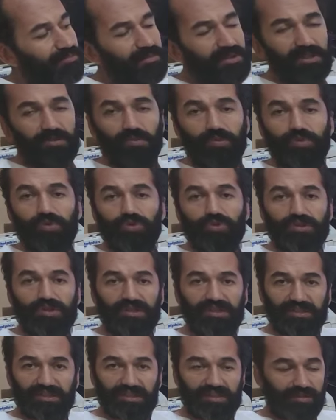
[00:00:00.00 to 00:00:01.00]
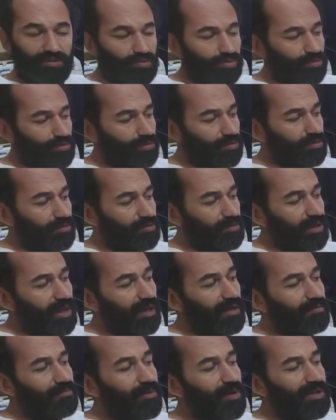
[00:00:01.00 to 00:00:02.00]
1,5 litre su
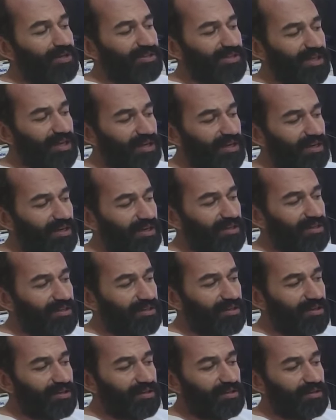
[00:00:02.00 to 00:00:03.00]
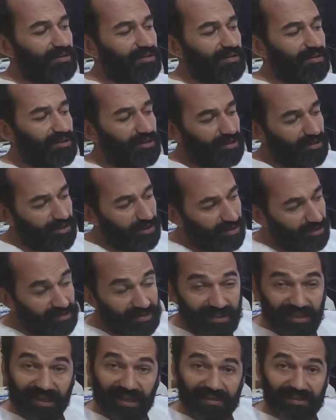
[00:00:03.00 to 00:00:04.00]
yani bazı yerlerde e,
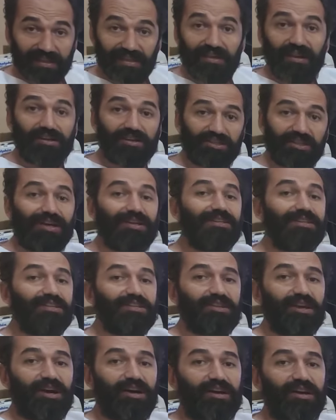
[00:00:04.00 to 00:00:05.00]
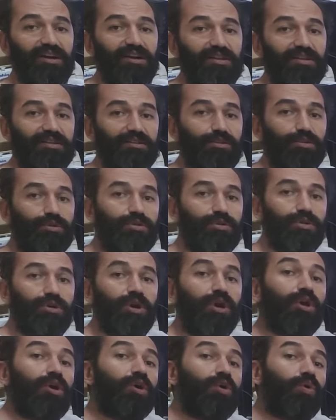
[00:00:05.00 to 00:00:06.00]
diğer ilaçtan 2 tane alınıyor.
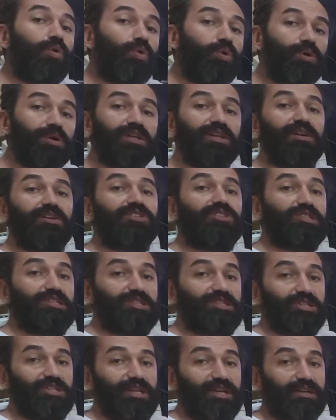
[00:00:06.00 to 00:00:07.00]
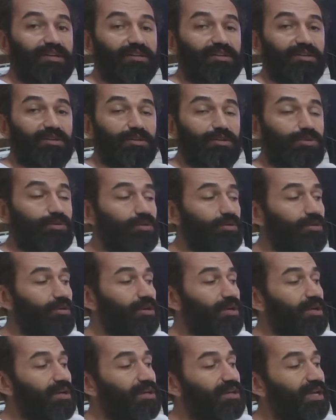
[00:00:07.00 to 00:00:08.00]
O ilacın içine katılıyor.
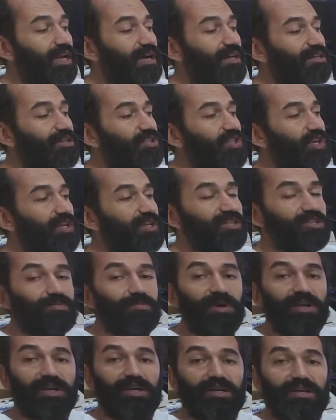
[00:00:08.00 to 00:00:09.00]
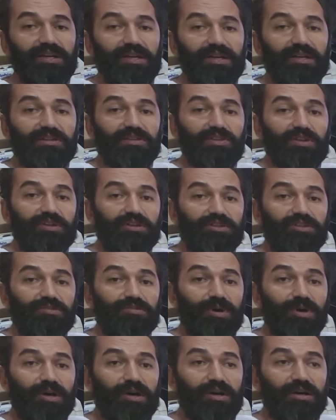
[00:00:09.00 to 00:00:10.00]
Yani çalışma yerine,
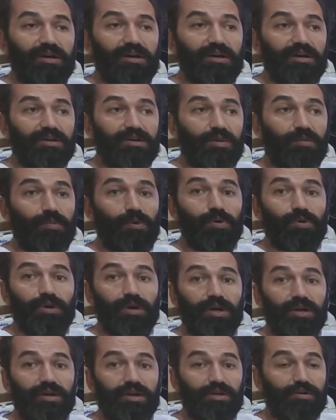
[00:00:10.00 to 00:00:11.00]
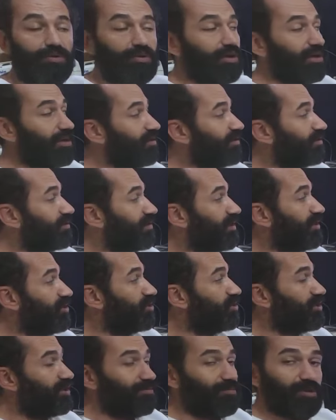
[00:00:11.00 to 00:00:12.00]
çalışma e, raporlarına göre
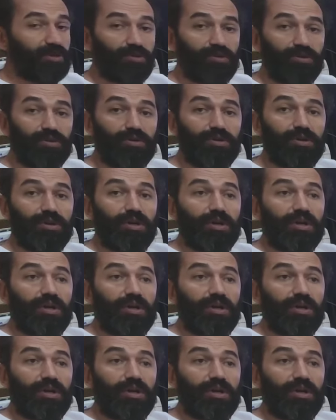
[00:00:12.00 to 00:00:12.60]
değişebiliyor.